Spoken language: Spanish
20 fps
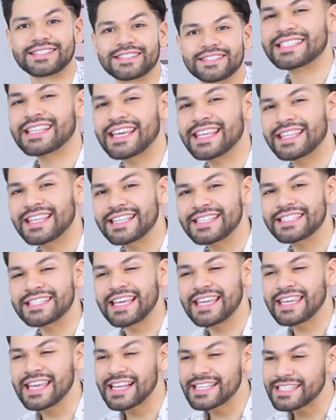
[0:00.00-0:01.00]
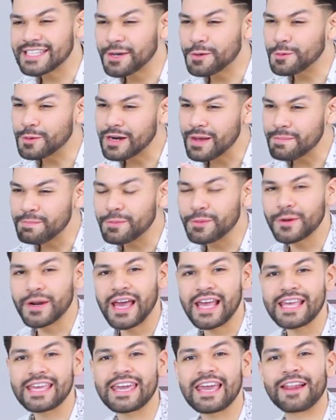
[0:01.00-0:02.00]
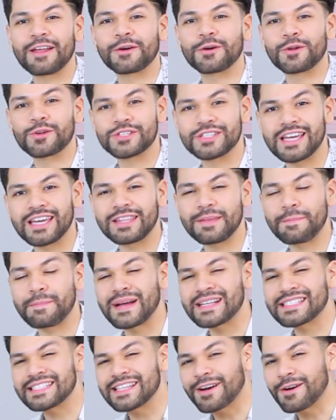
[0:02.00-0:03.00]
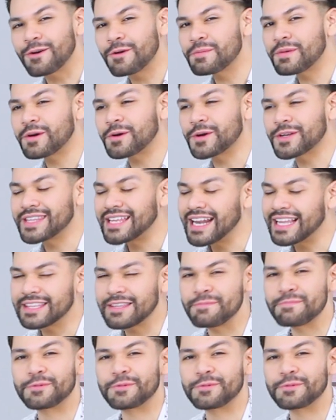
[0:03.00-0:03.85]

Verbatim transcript: Se dice y aseguran por ahí que el crochet va a ser lo mejor de la